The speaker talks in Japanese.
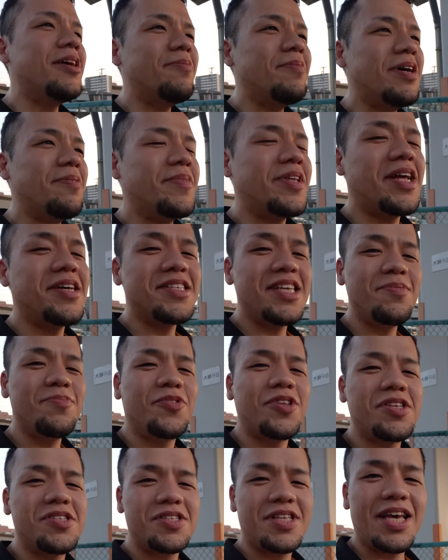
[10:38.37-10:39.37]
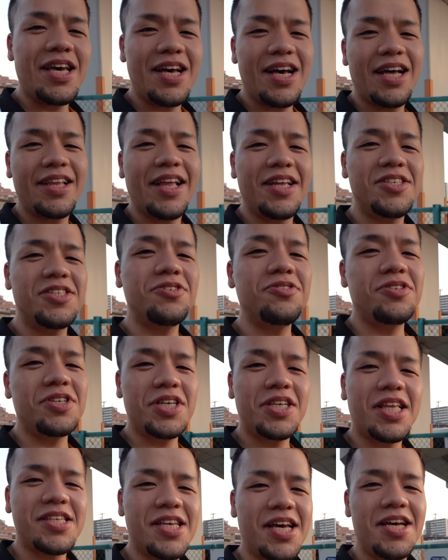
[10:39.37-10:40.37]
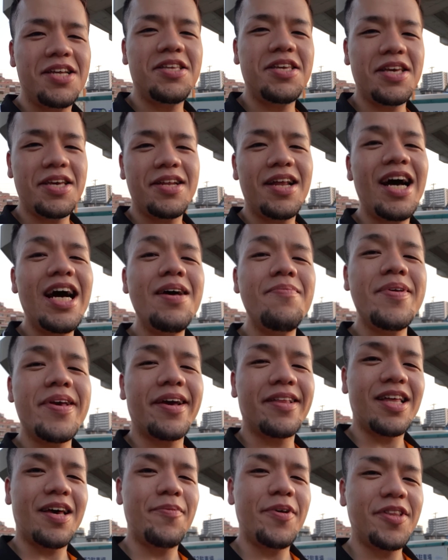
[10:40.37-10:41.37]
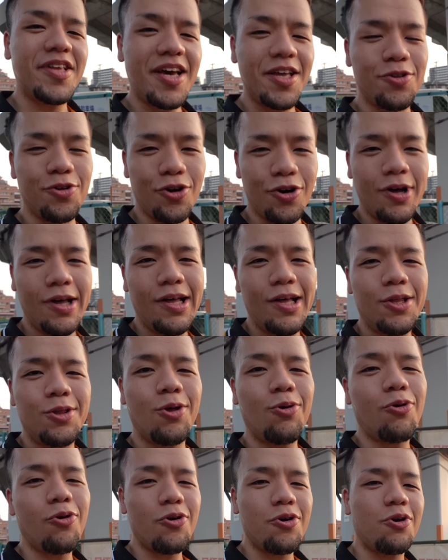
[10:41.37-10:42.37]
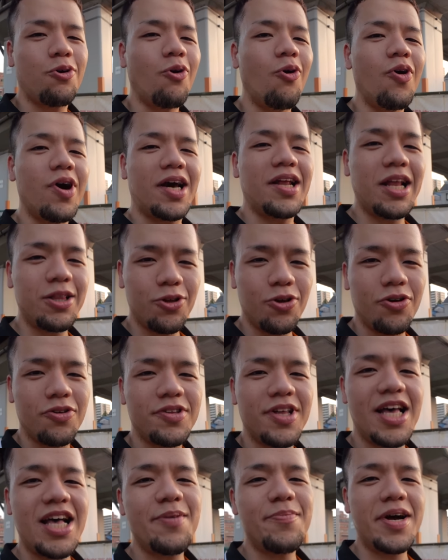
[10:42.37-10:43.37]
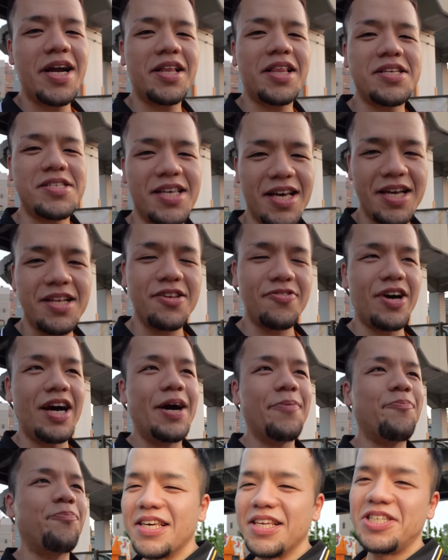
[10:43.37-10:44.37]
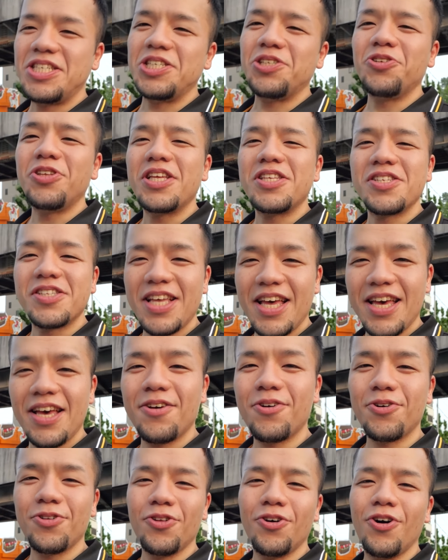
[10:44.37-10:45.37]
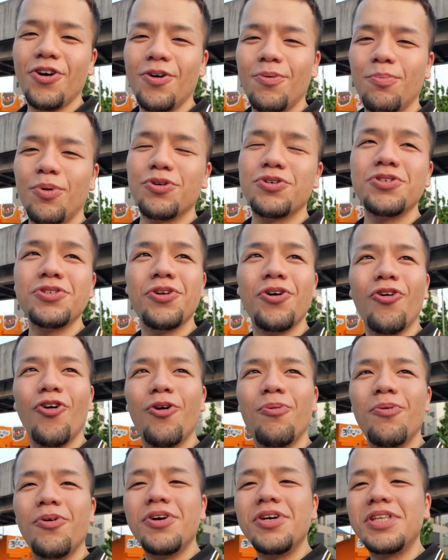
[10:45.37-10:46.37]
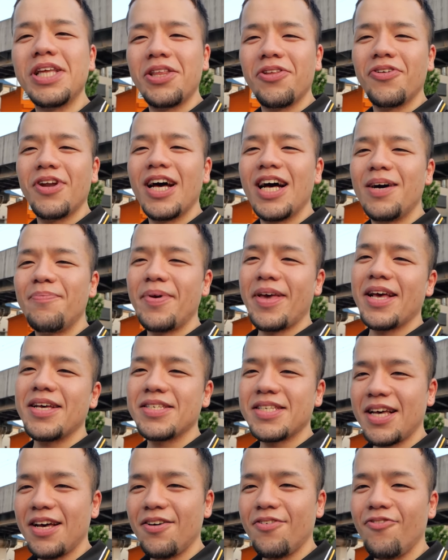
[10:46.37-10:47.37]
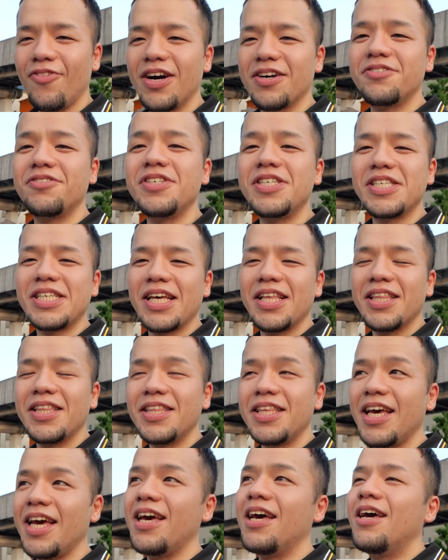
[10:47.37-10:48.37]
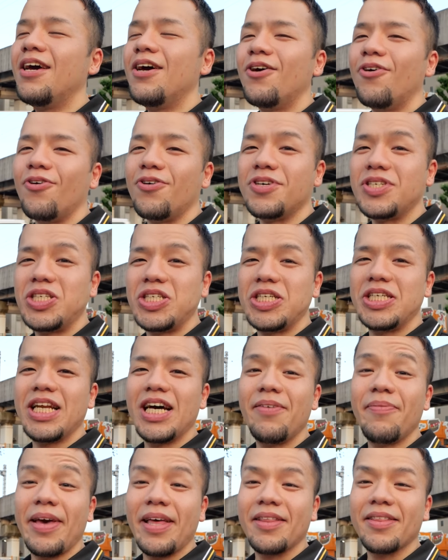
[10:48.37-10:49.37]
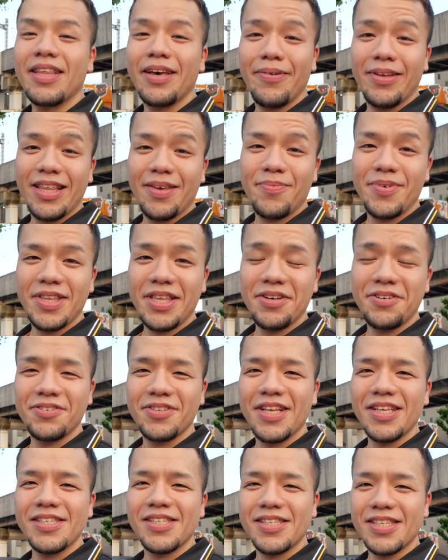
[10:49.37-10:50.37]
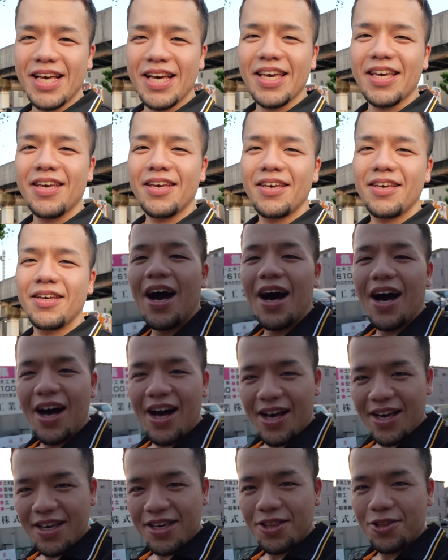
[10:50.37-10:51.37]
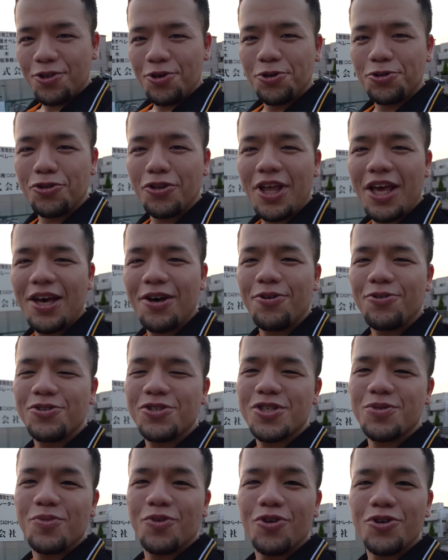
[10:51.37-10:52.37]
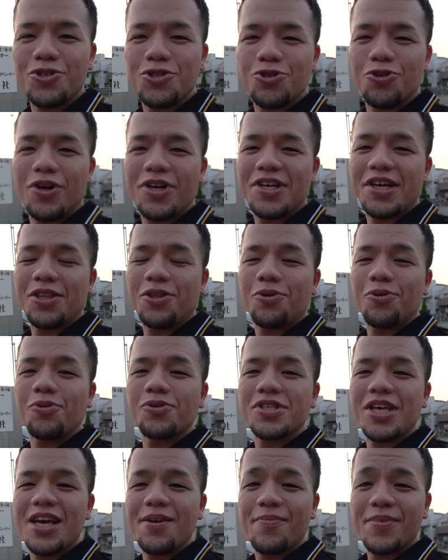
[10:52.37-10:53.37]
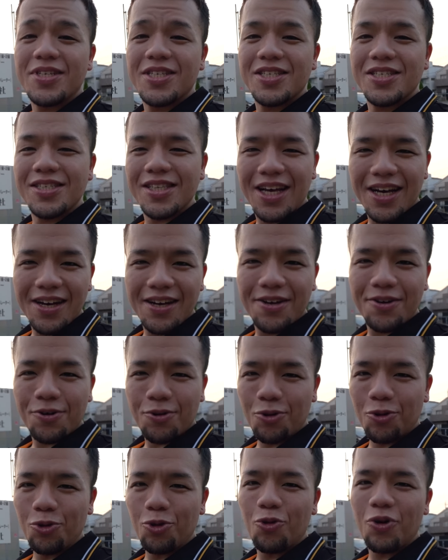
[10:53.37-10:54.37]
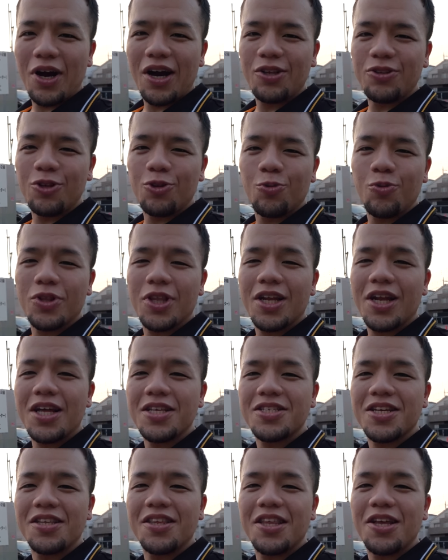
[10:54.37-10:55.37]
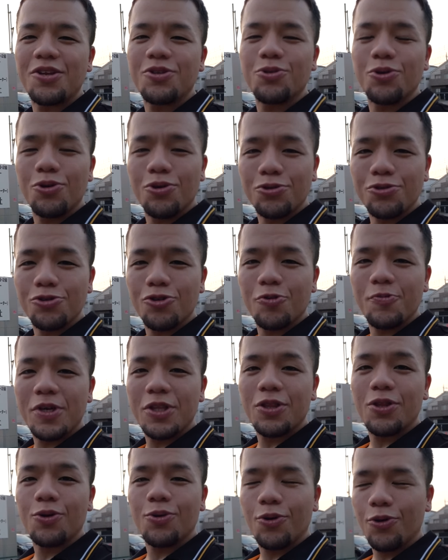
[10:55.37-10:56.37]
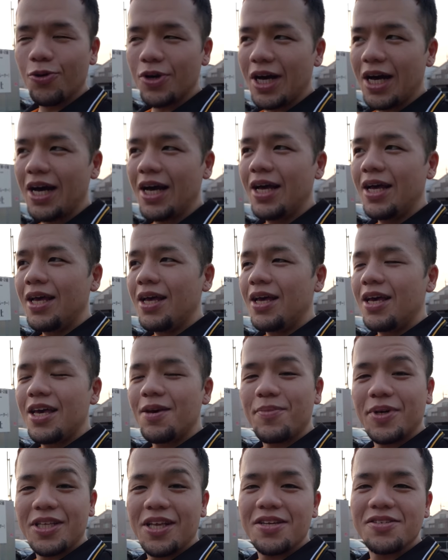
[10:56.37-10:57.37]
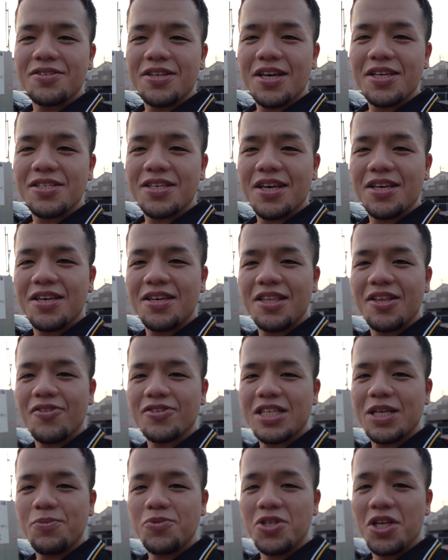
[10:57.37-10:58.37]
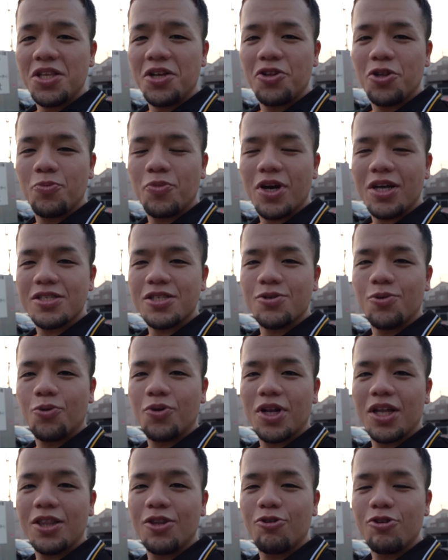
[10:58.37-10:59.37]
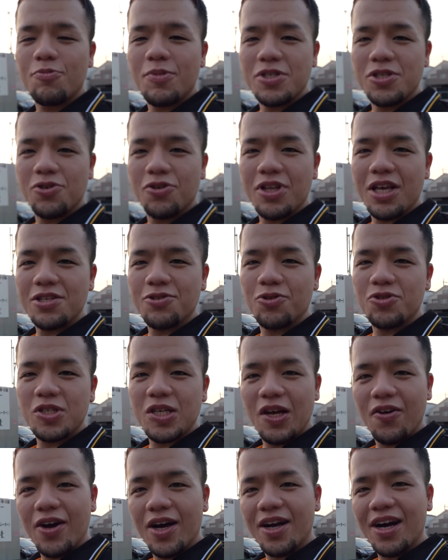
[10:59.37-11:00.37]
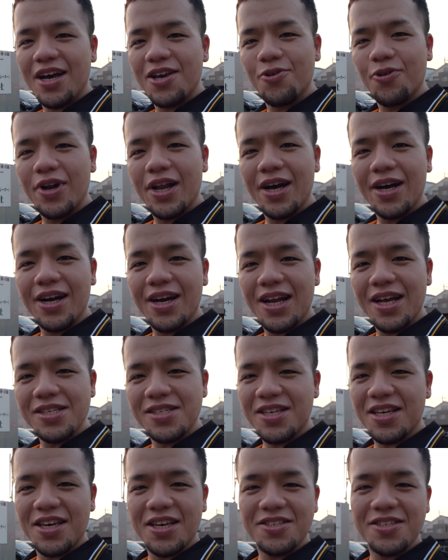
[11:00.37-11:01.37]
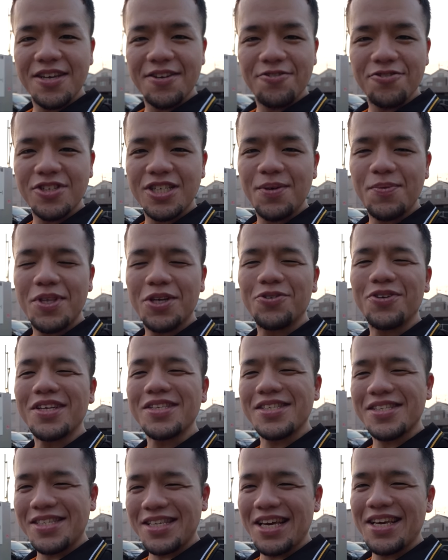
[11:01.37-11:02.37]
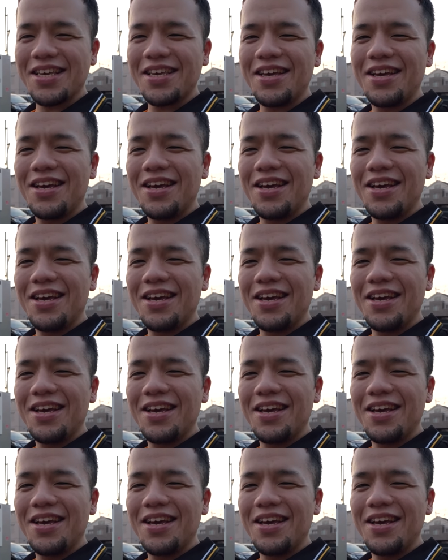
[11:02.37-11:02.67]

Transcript: まあ、皆さんもですね、足立区に来た際にラーメンが食べたいと、どこへ行こうかなと悩まれた際には、一度ですね、この僕の思い出のラーメン屋さん、涌井さんで美味しいラーメン食べてみてください。はい。ということで、本日もご視聴ありがとうございました。この動画が良かったと思ったら、チャンネル登録、コメント、高評価。またですね、最近ではサブチャンネルでも活動を行っておりますので、そちらは概要欄からぜひチェックしてみてください。